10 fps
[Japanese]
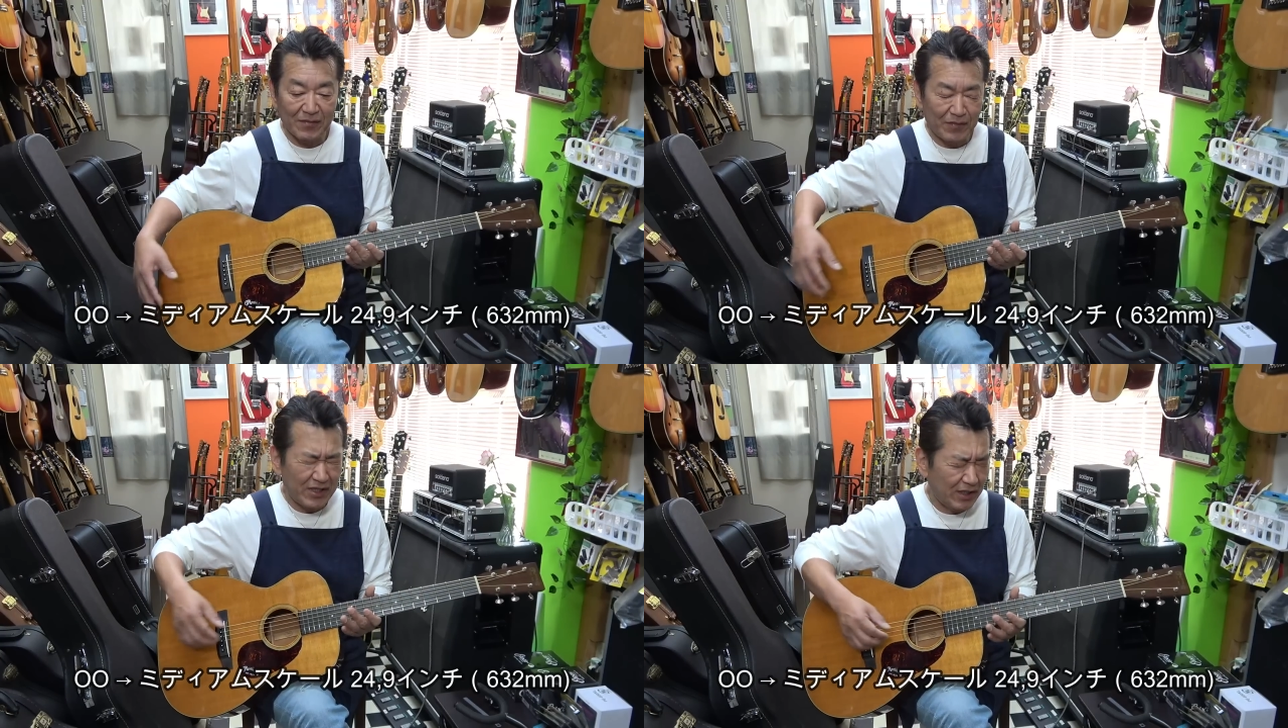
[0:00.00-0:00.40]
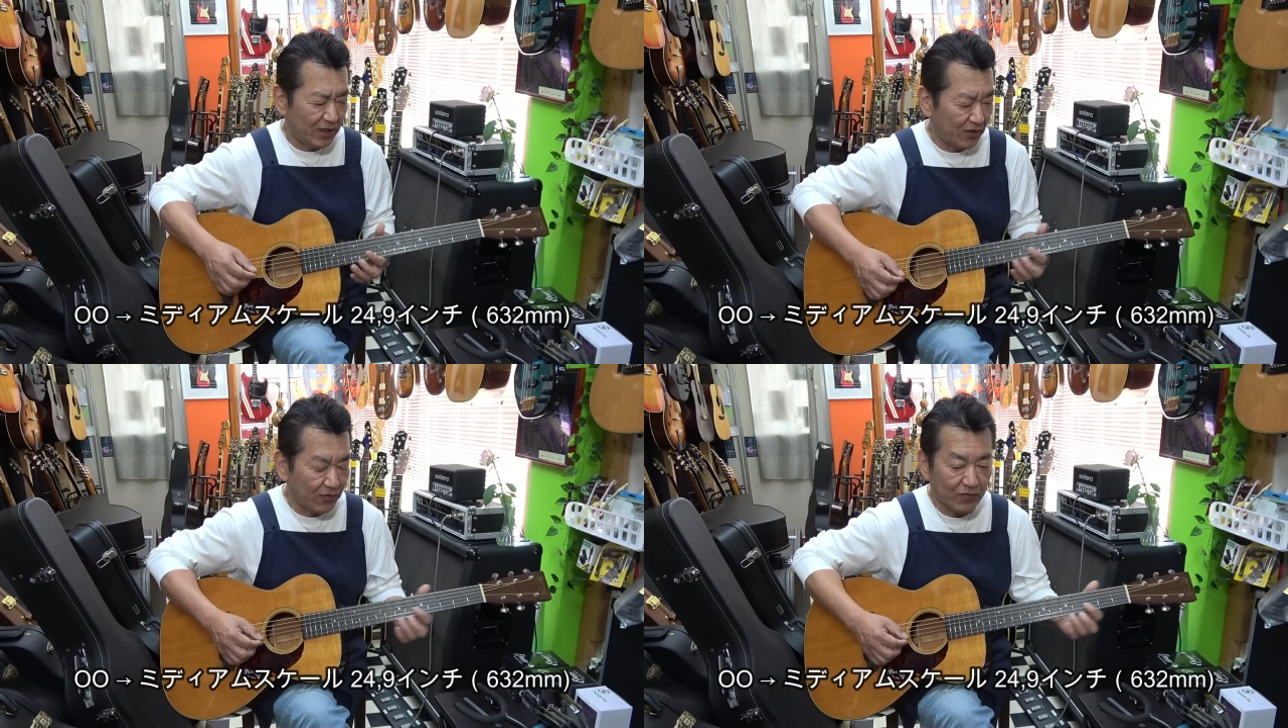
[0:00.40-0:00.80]
ミリ
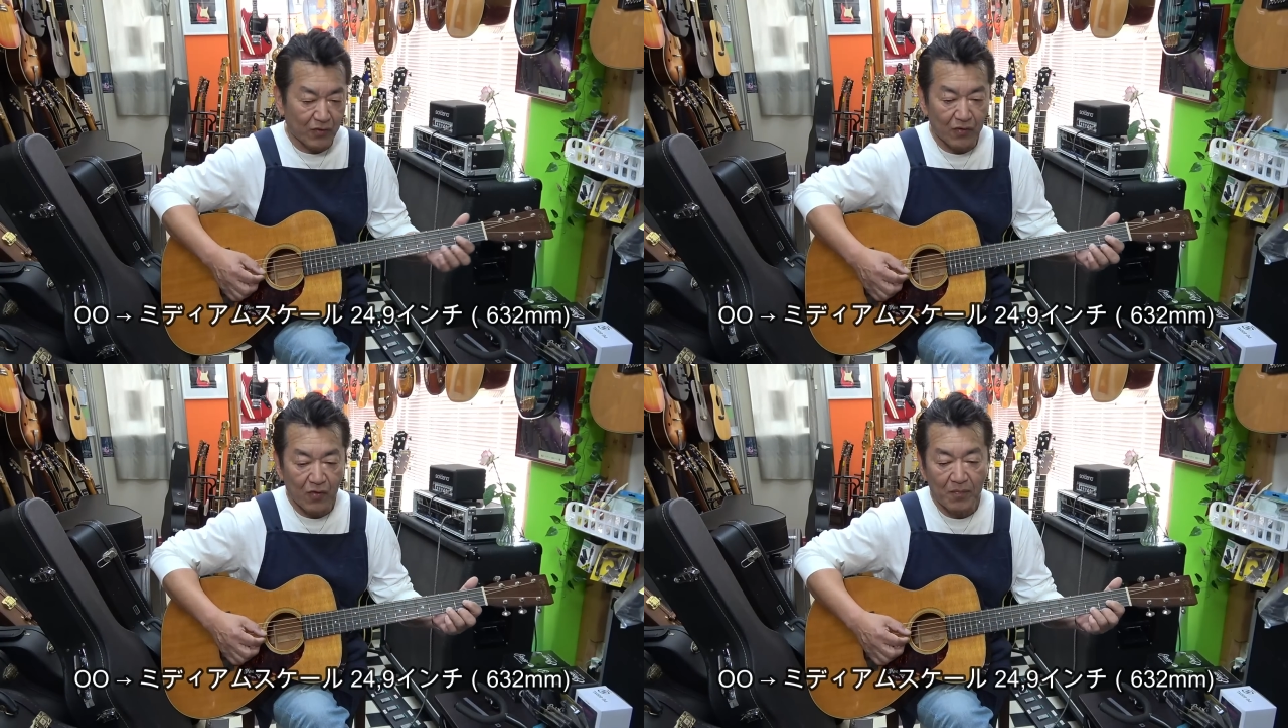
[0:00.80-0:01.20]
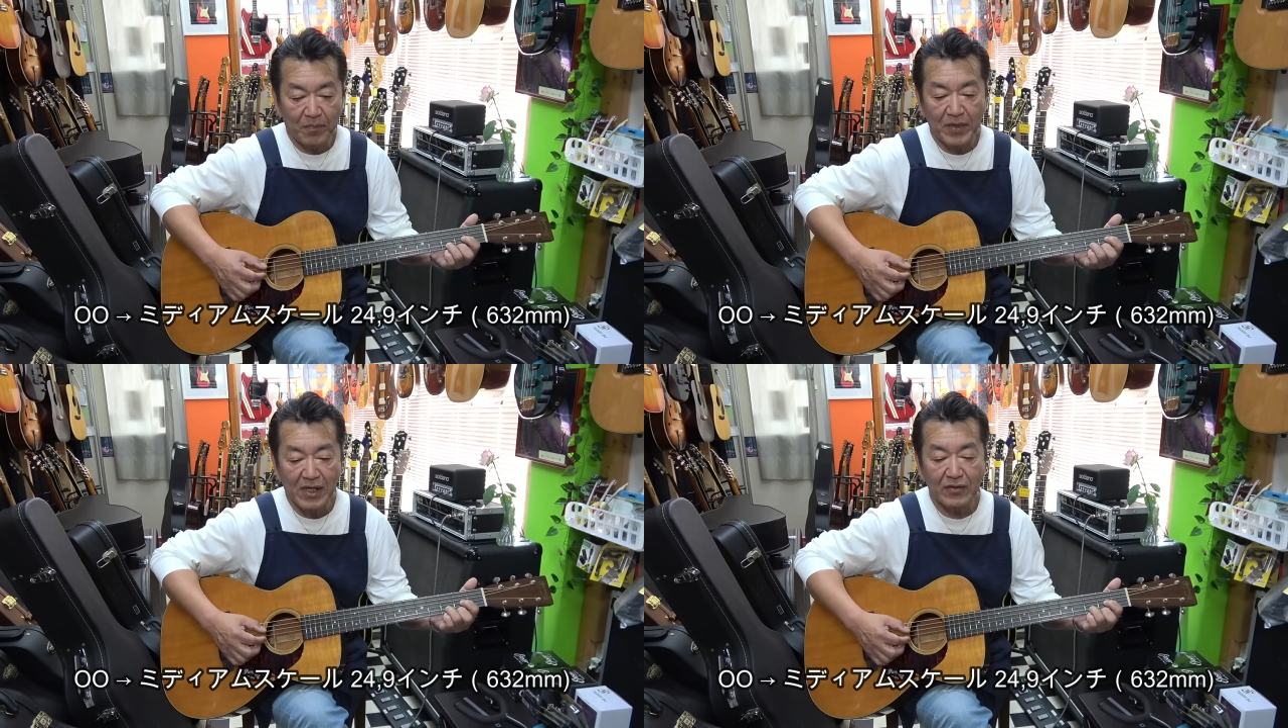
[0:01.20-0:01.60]
でいうと
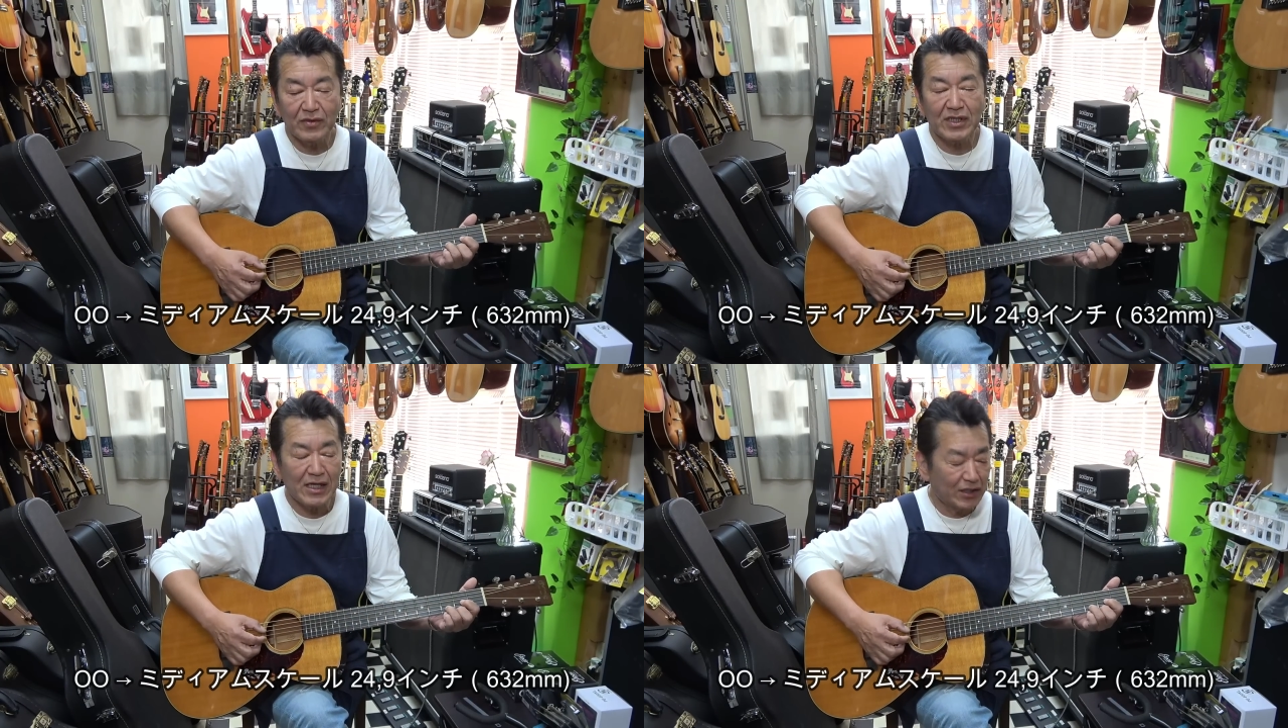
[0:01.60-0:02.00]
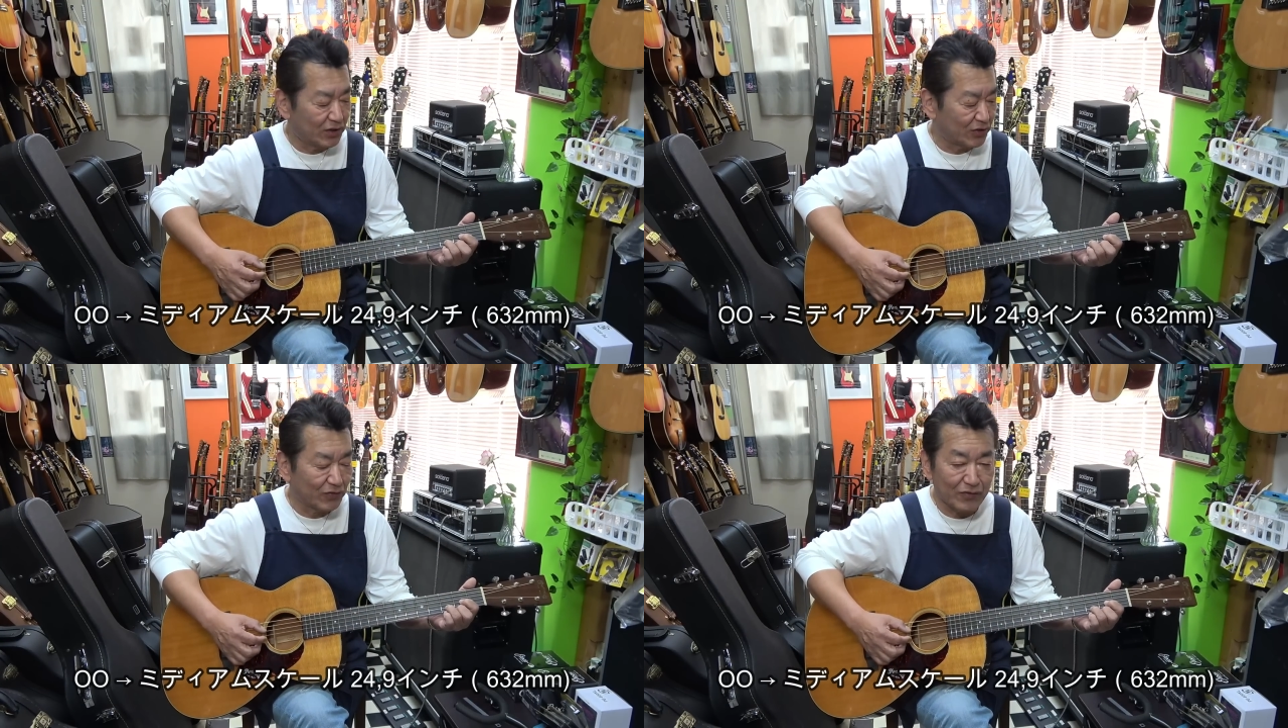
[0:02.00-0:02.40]
ろっぴゃくさん
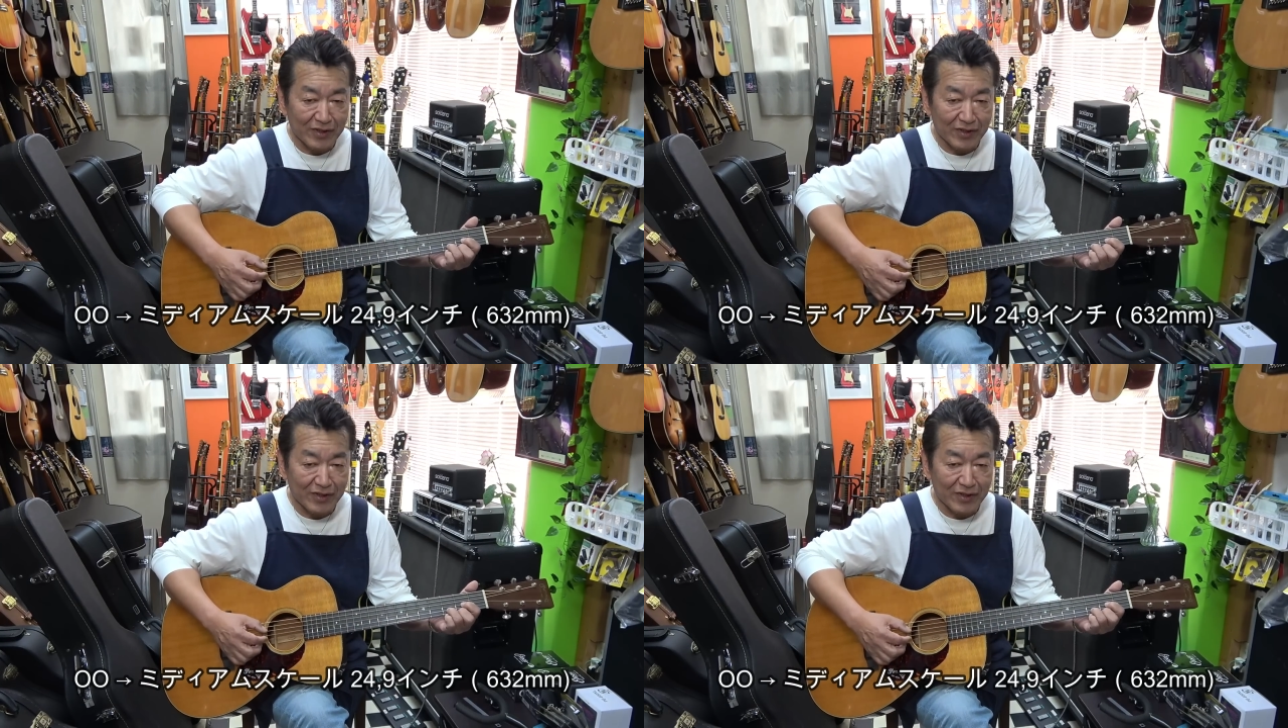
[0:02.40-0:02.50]
じゅう